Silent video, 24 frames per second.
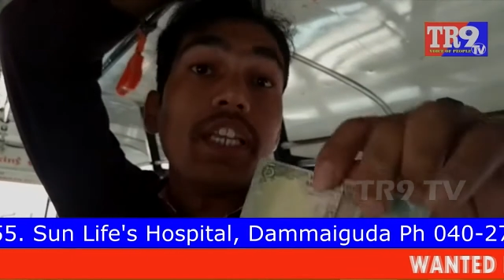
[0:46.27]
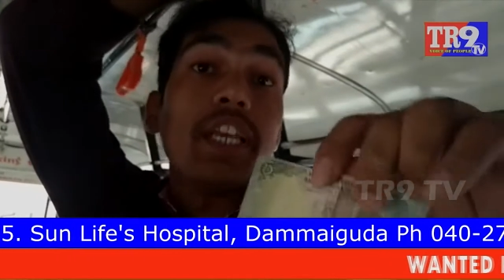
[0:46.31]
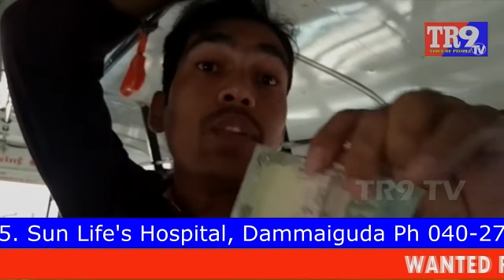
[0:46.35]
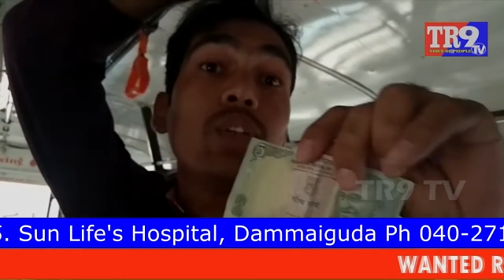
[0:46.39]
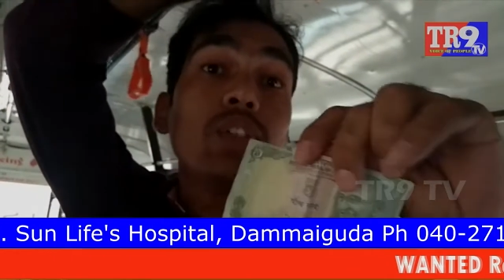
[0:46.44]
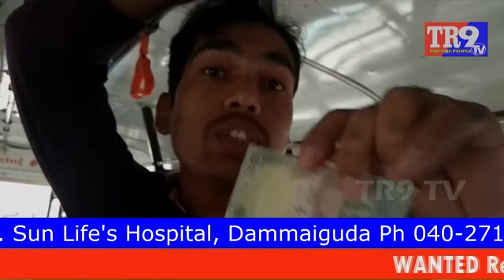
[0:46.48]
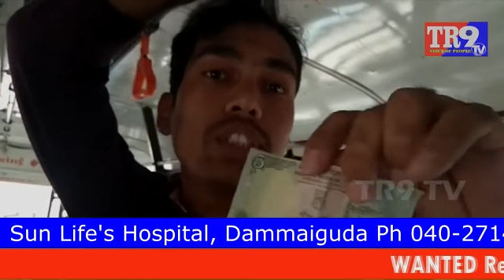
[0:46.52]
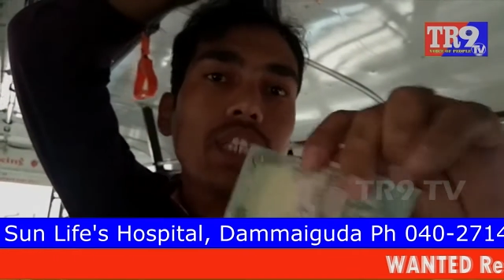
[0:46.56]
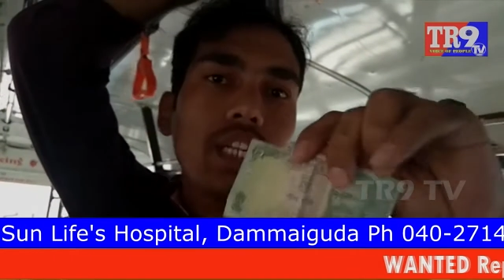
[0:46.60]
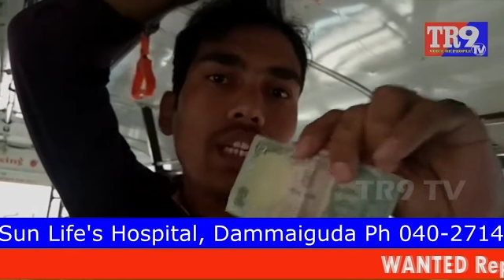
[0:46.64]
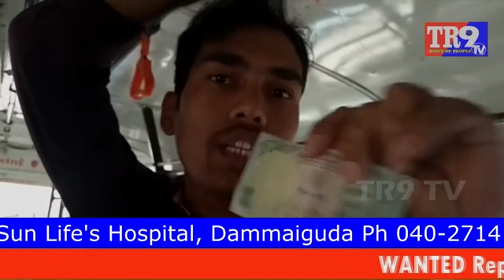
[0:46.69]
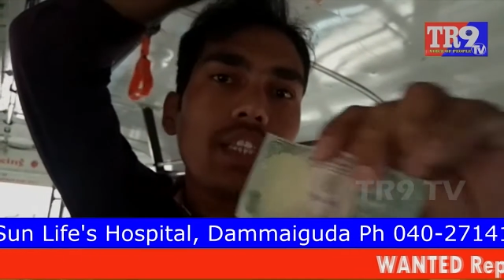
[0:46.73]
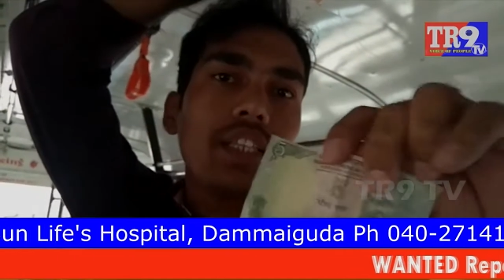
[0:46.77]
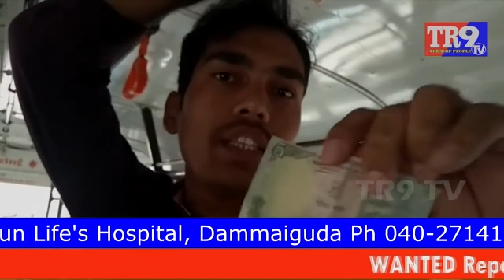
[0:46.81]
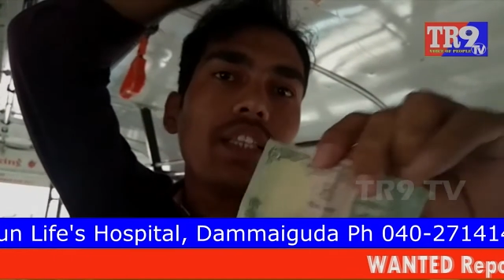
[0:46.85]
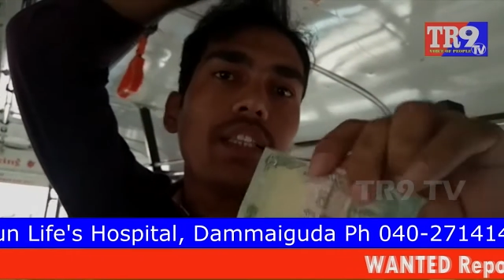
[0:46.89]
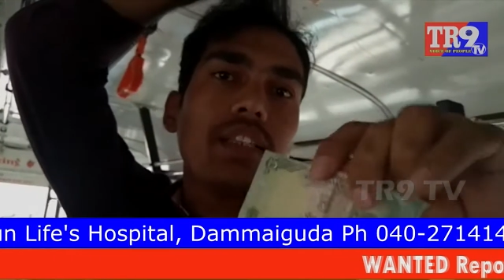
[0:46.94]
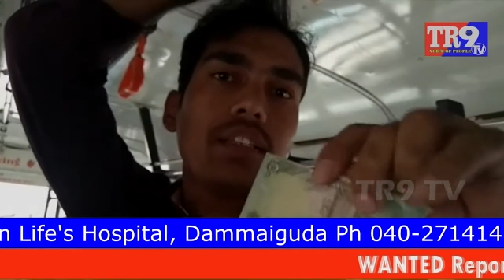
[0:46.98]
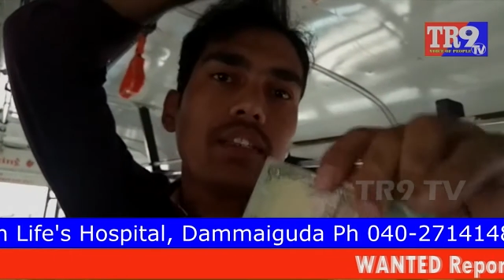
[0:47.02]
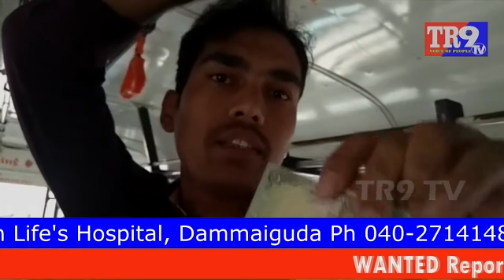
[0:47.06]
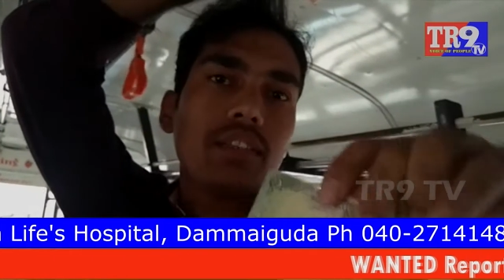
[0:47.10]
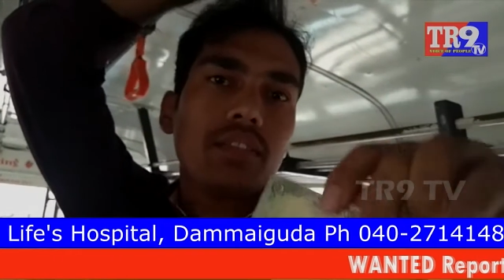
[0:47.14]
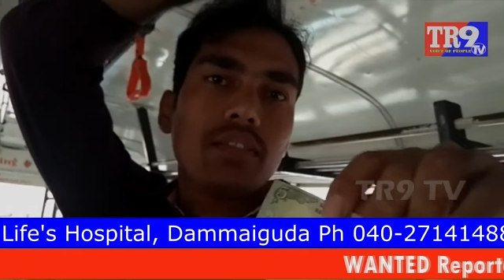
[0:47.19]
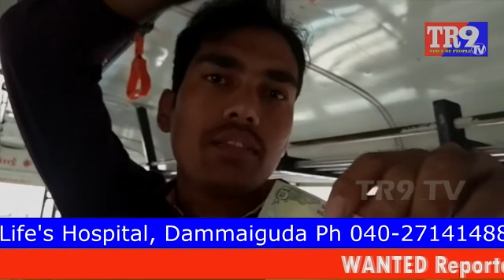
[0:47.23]
ఎందుకు చెల్లదు
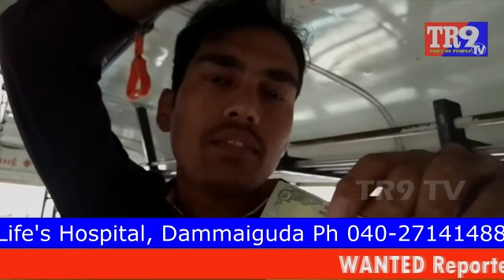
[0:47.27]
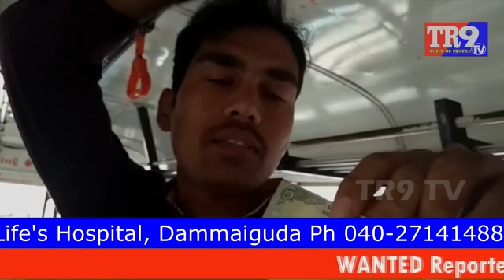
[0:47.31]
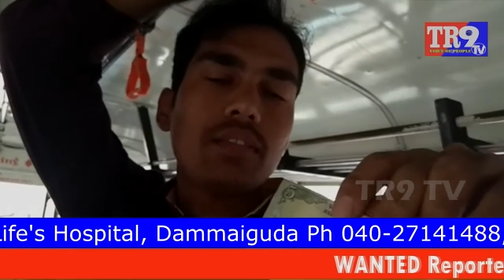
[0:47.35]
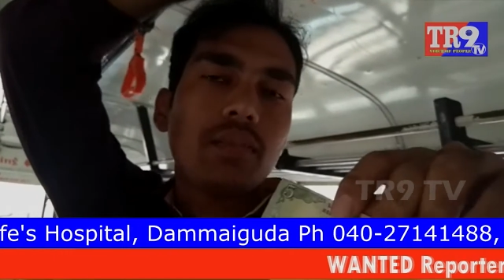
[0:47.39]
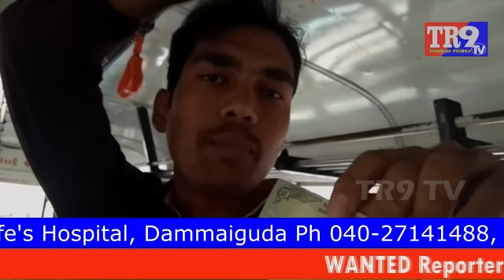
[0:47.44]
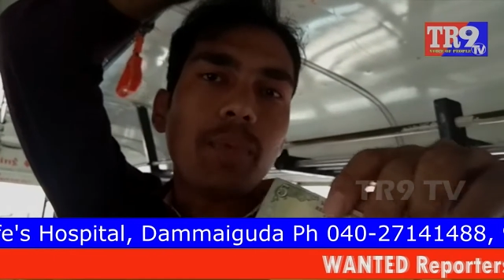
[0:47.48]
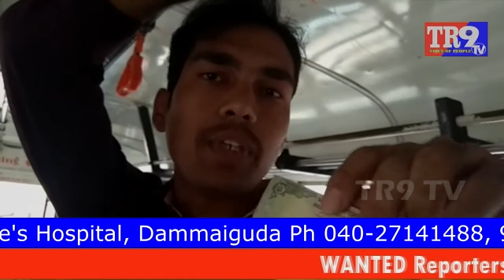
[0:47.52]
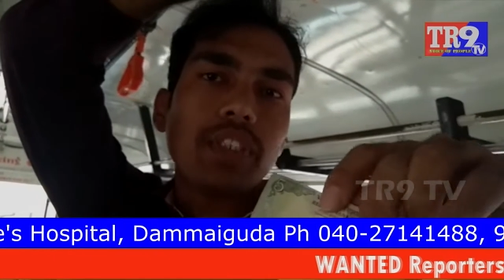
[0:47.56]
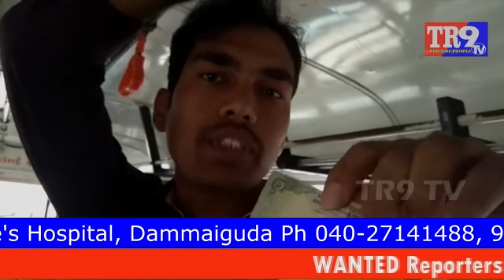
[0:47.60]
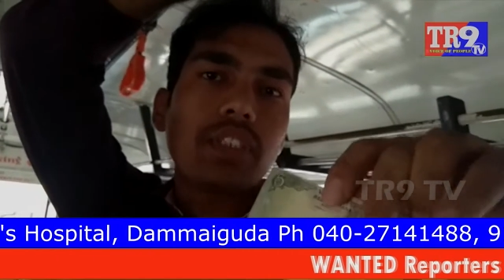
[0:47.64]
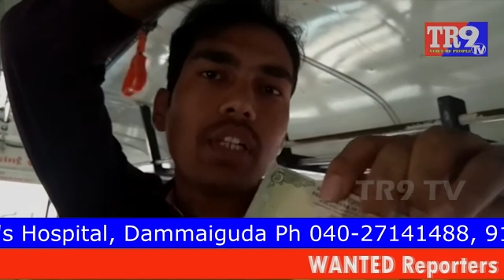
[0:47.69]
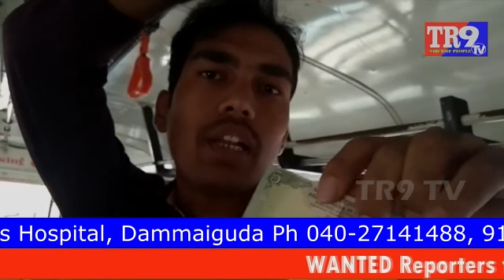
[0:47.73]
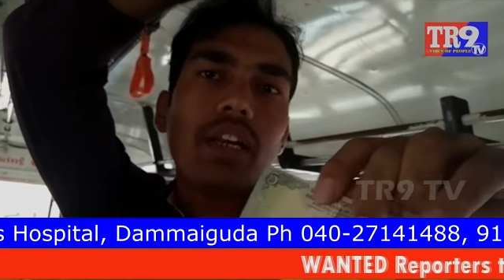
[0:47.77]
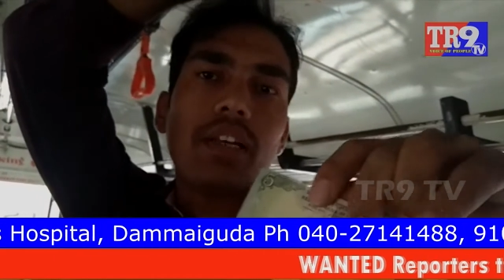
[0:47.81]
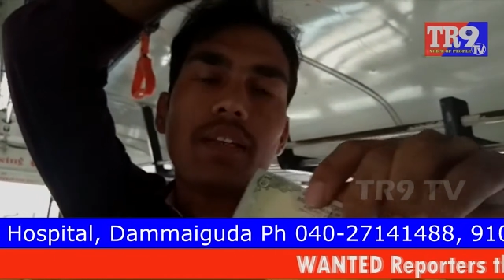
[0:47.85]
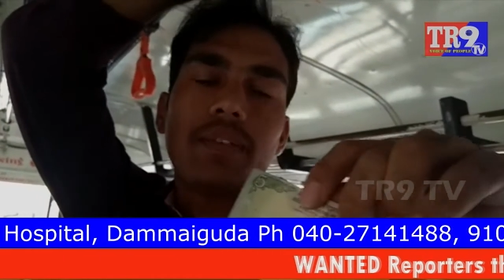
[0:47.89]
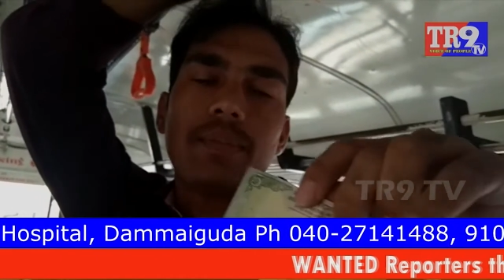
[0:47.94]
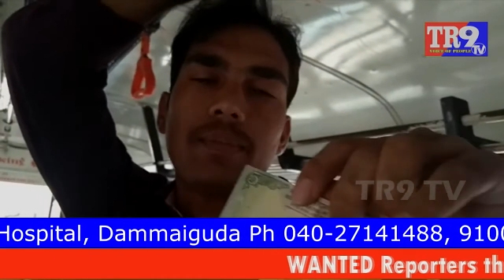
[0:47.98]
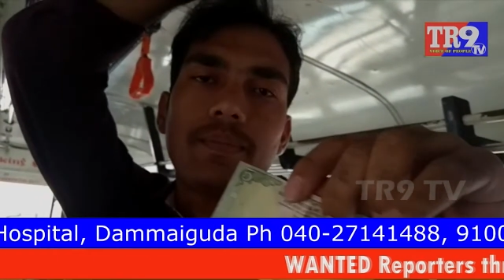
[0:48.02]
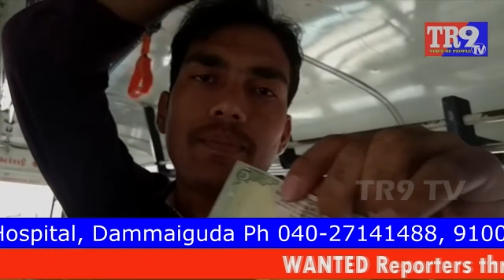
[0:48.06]
ఇది బస్సులో